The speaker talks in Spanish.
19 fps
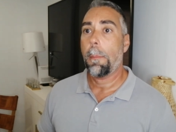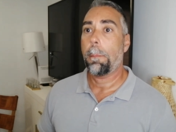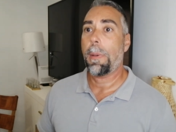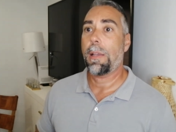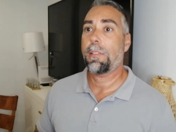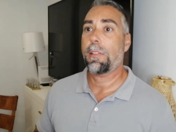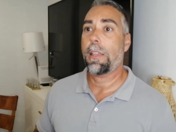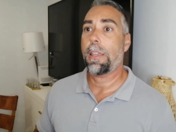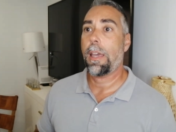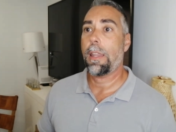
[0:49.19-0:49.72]

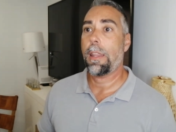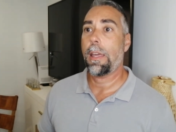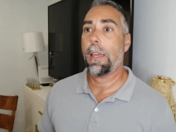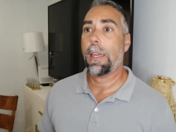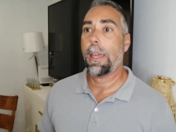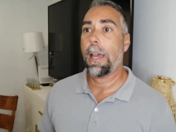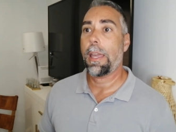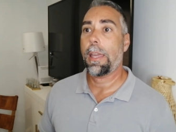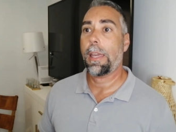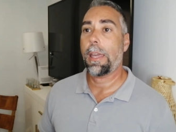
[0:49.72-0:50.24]
más allá de
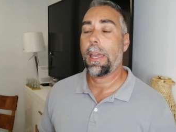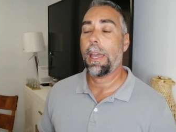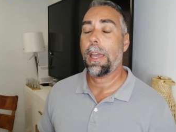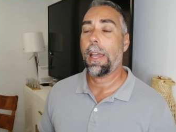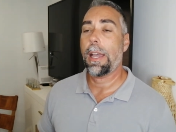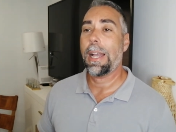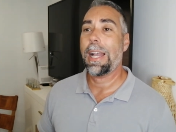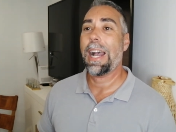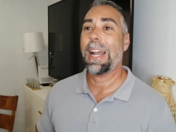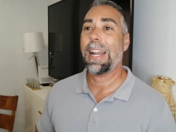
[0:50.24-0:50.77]
que hay
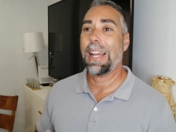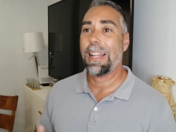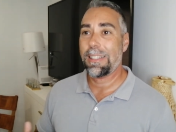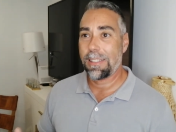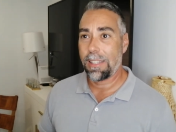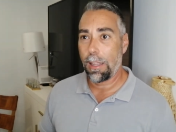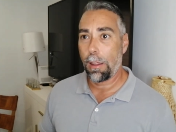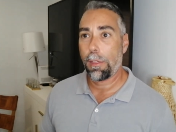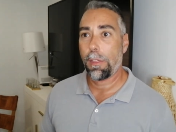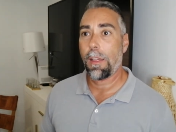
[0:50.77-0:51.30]
que
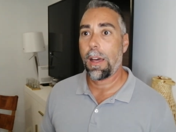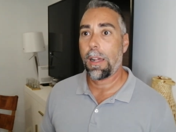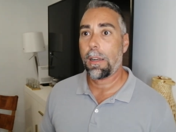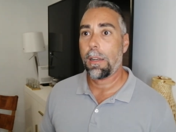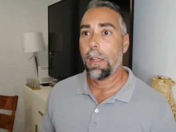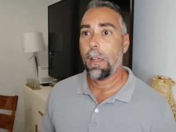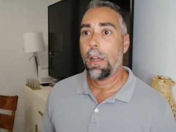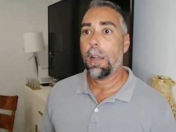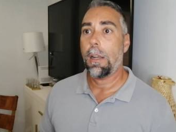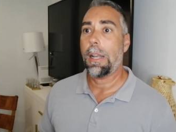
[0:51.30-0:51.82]

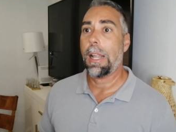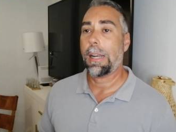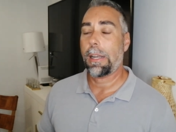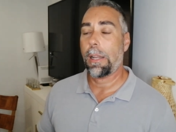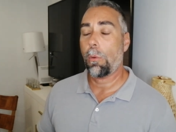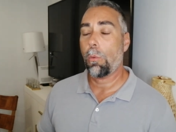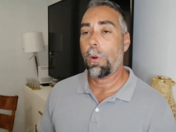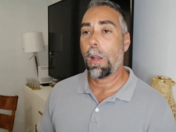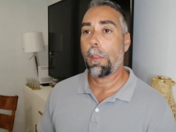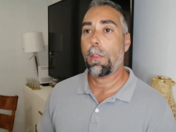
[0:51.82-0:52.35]
garantizar la
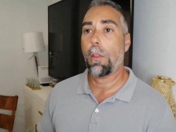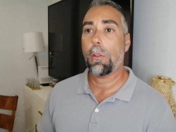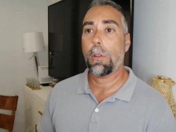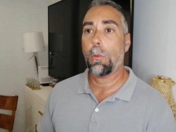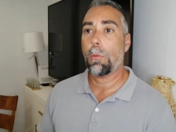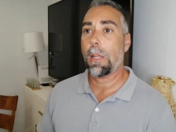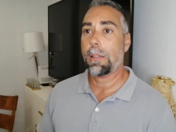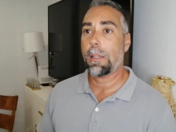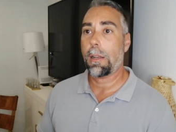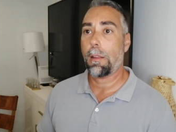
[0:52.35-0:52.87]
regulación
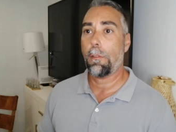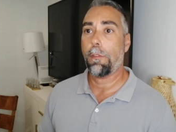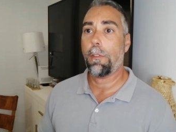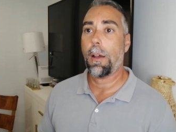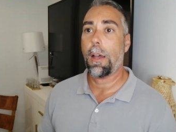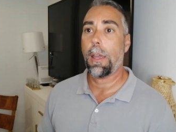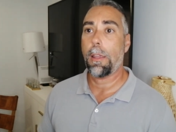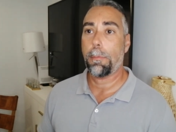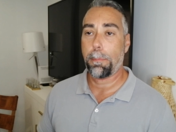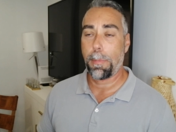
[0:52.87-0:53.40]
de una
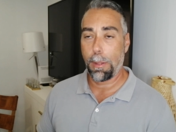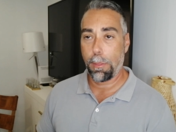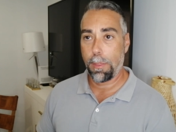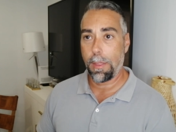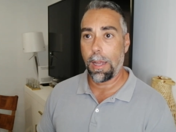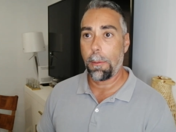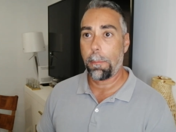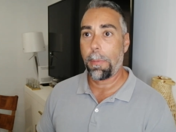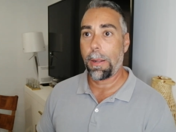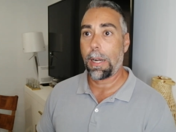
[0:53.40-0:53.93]
tarifa
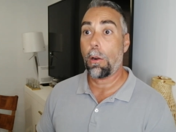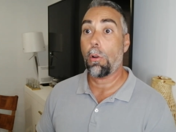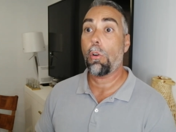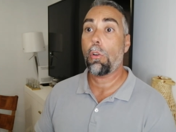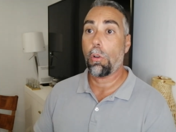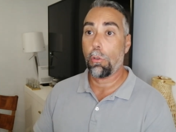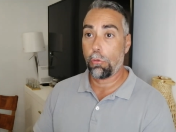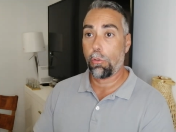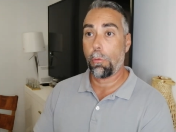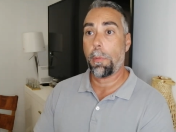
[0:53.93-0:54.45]
especial para
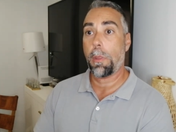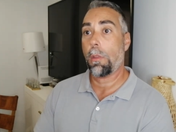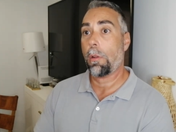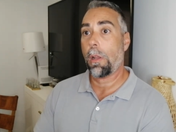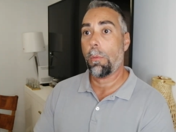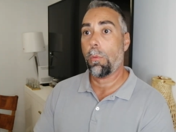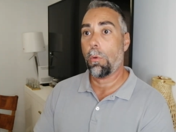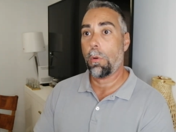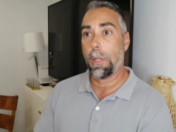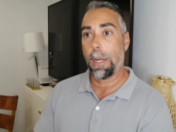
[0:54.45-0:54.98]
los
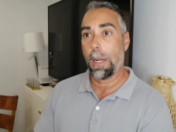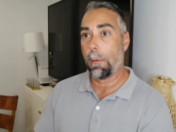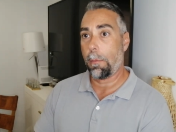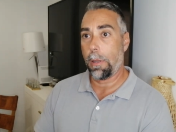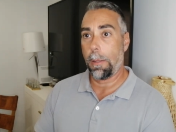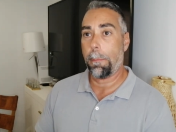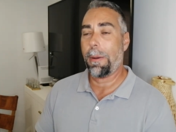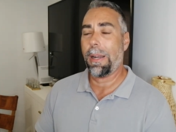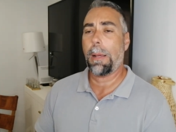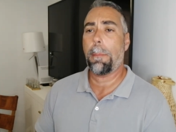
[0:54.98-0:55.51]
consumidores
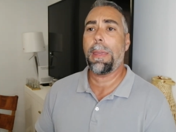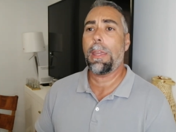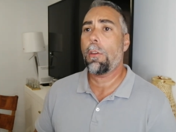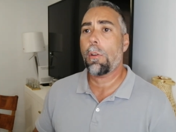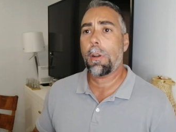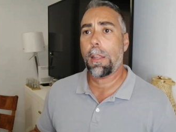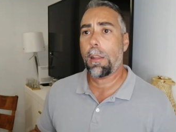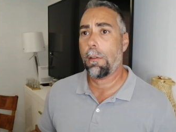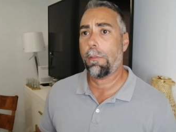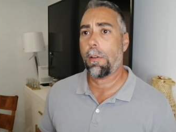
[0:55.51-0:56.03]
vulnerables, para
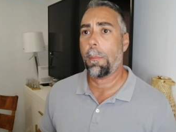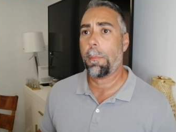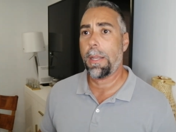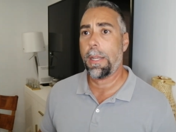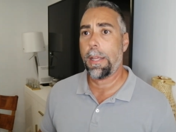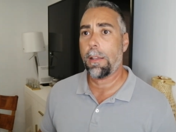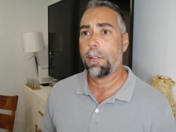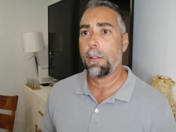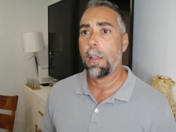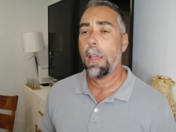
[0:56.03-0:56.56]
millones de
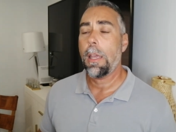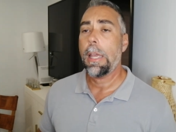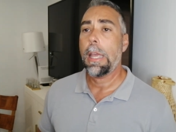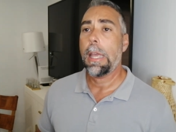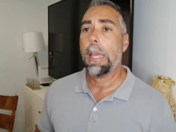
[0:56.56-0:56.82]
familias